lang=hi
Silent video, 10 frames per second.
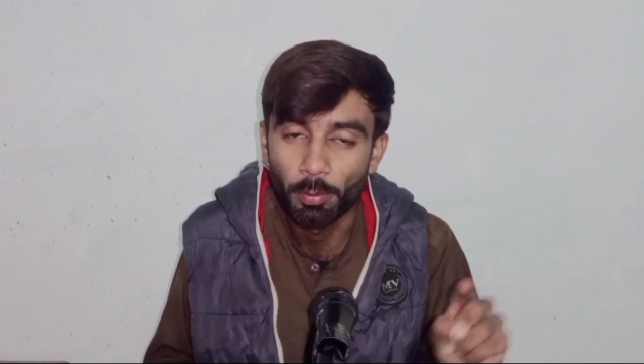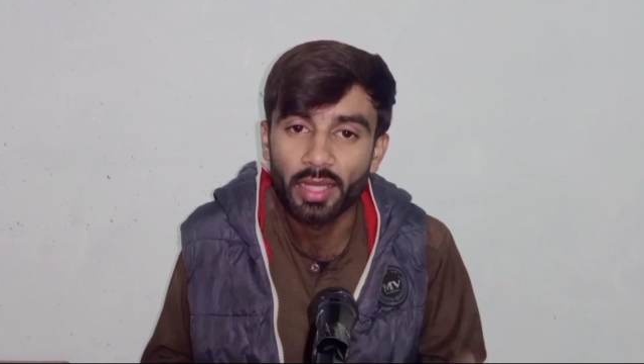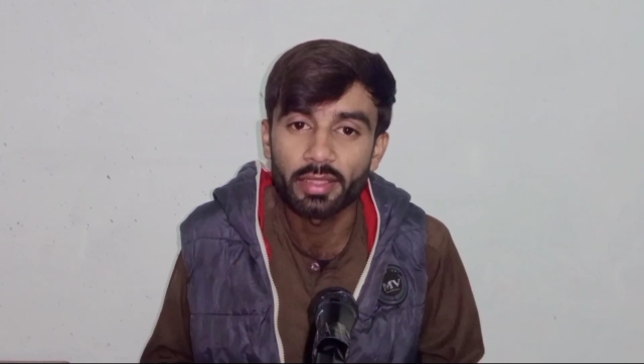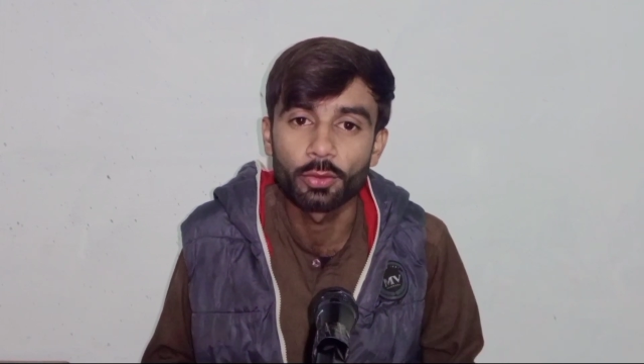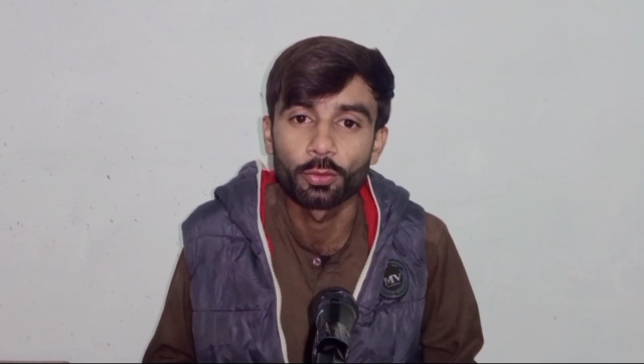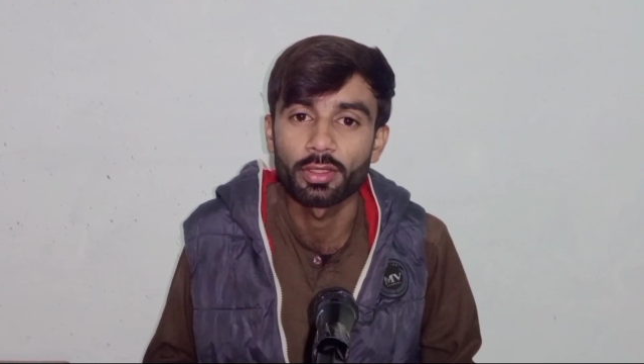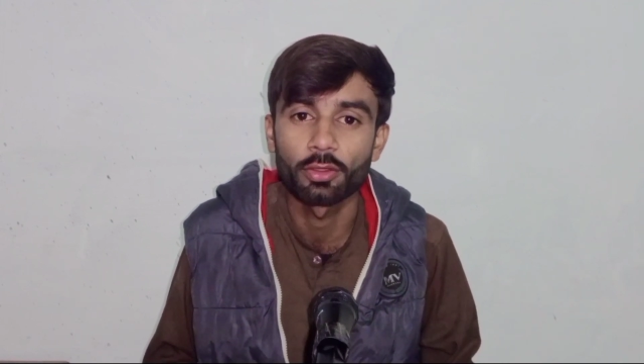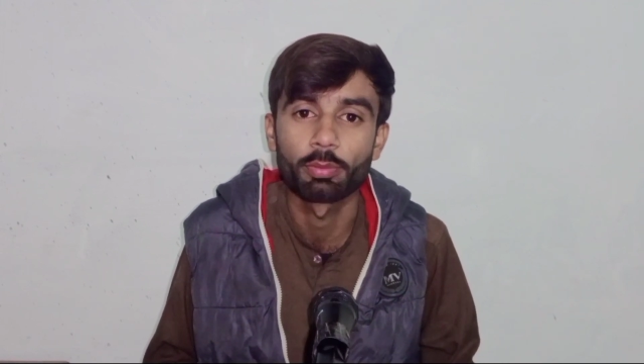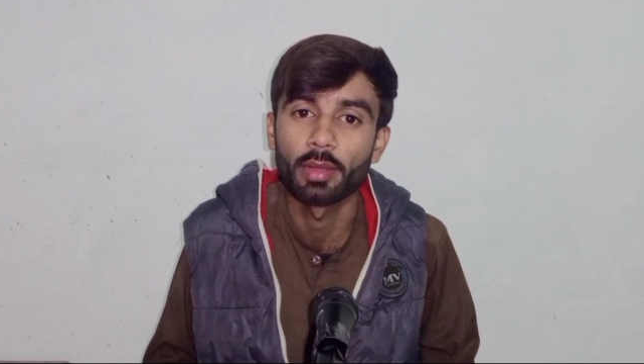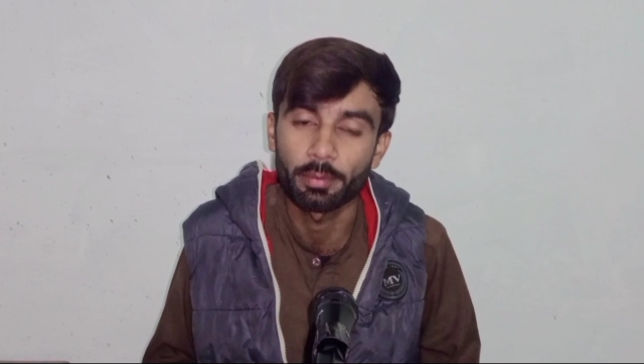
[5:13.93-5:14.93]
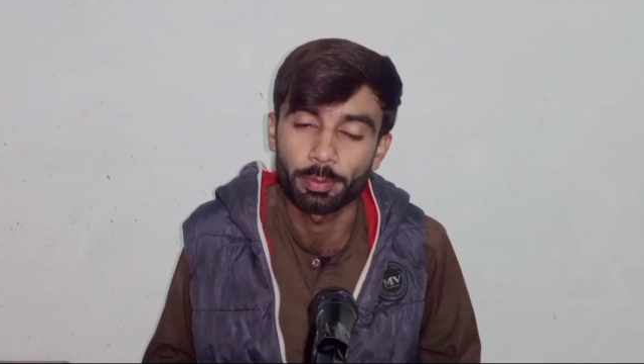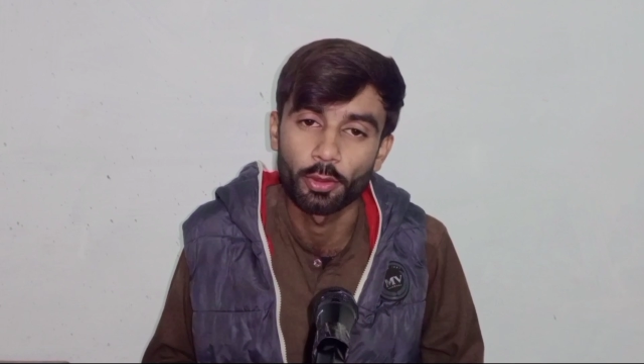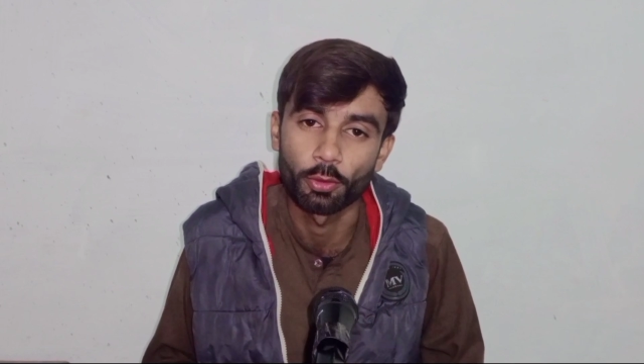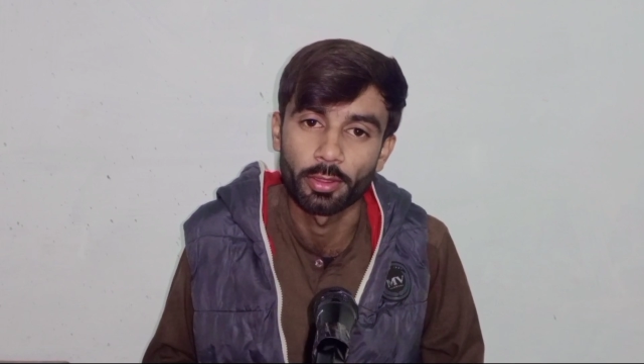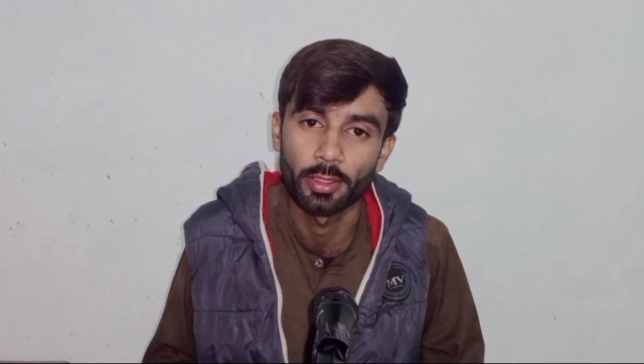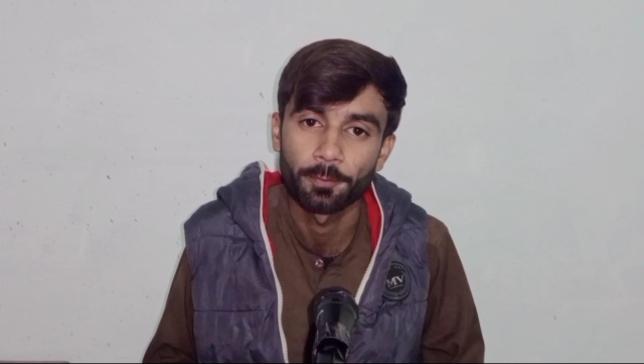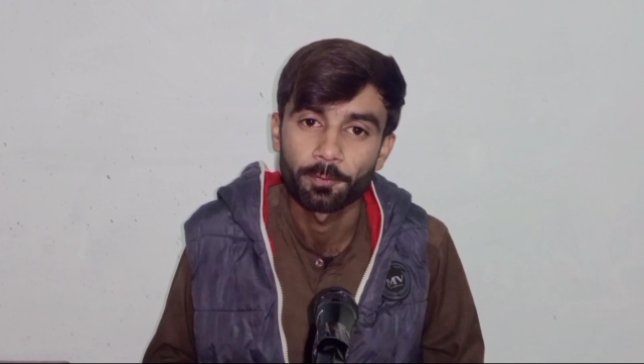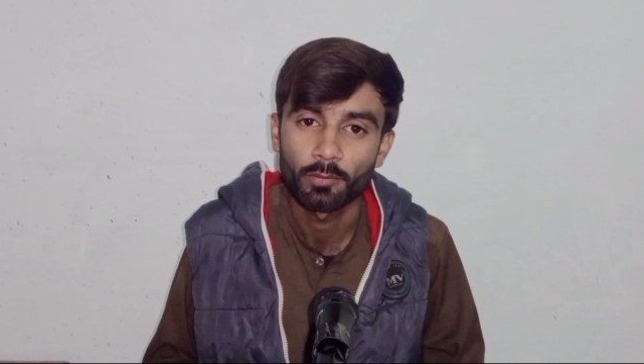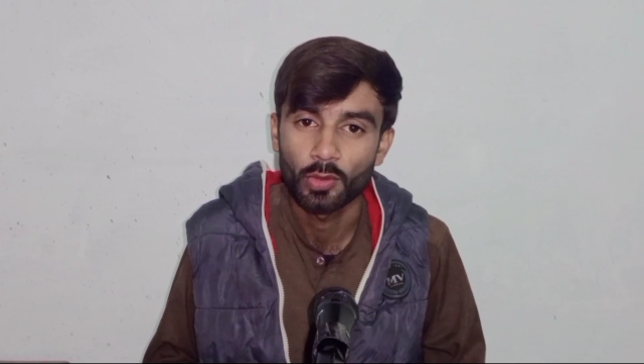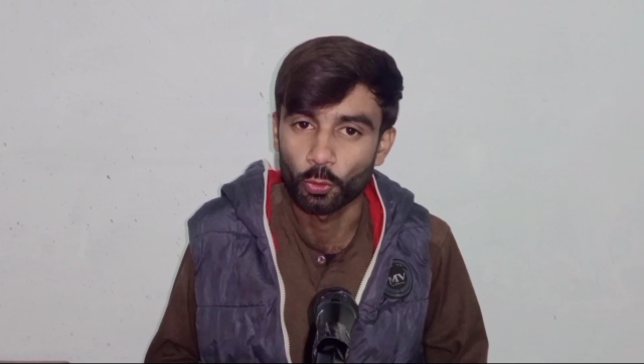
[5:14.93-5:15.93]
माँ की हो रही है और बाप की हो रही है
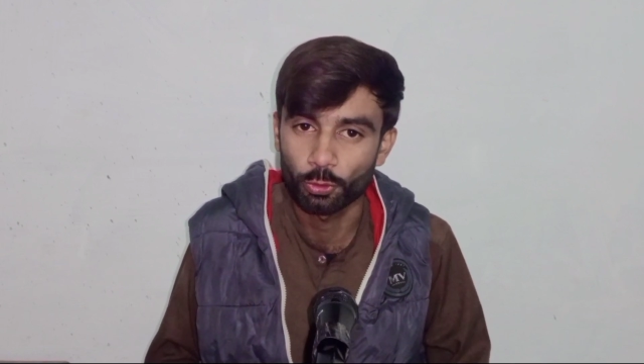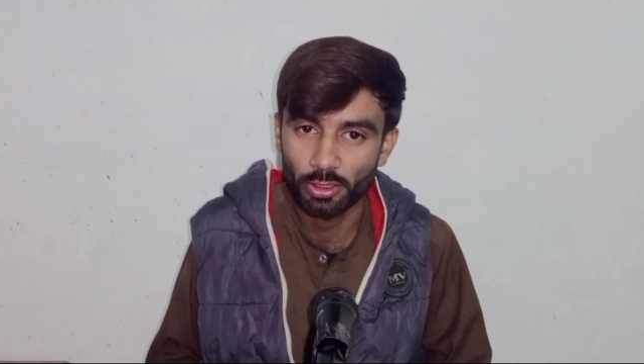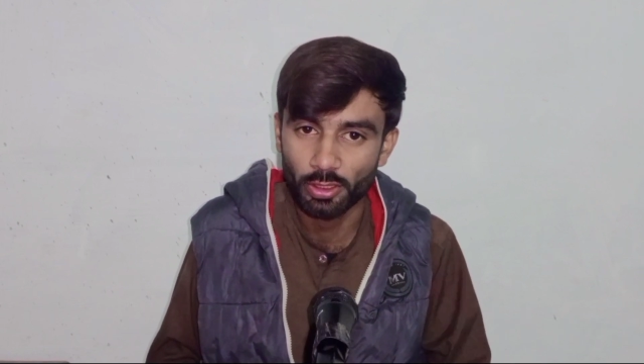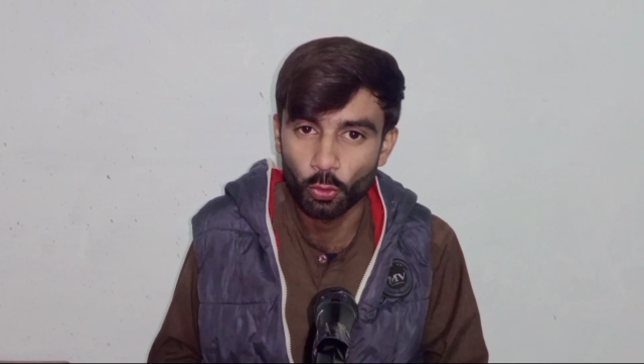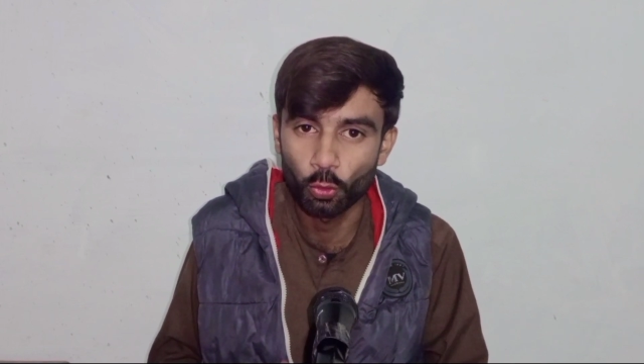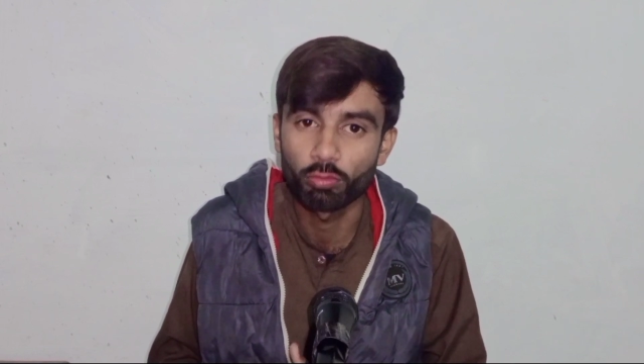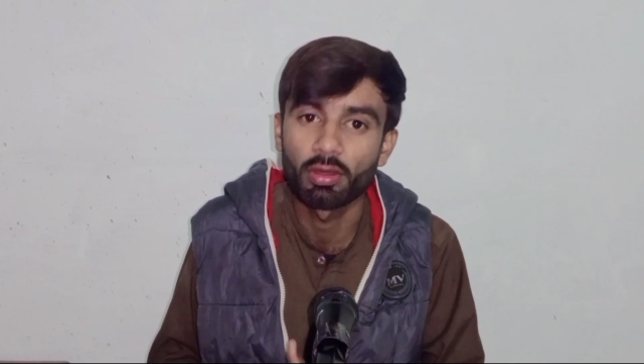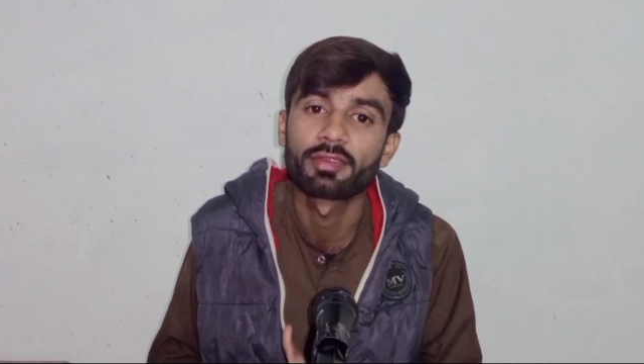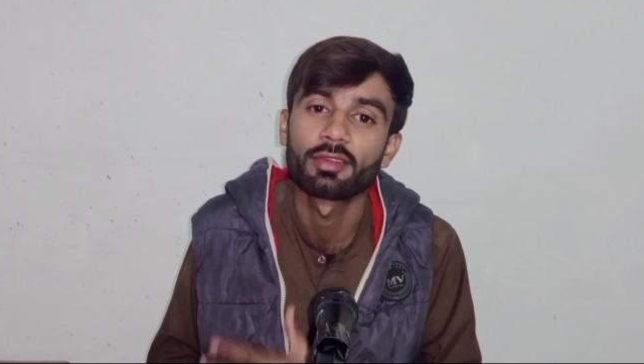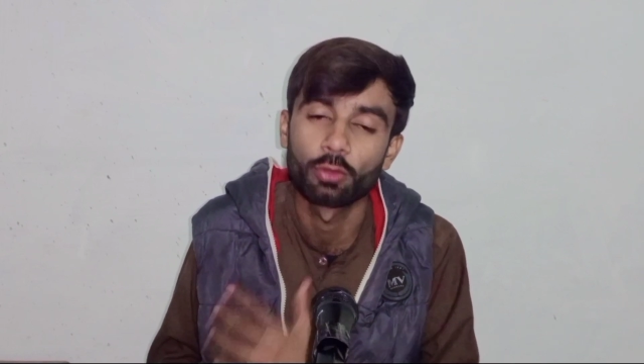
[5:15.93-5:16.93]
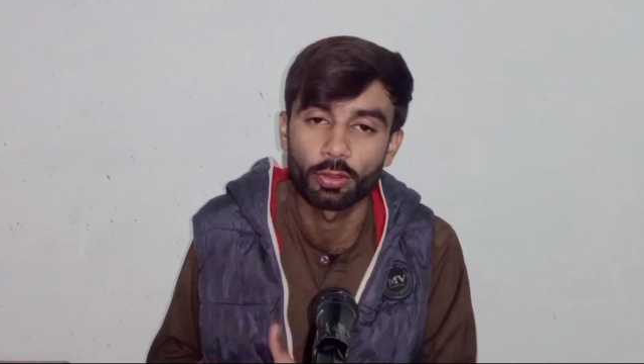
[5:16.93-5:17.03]
और ये लोग वहाँ से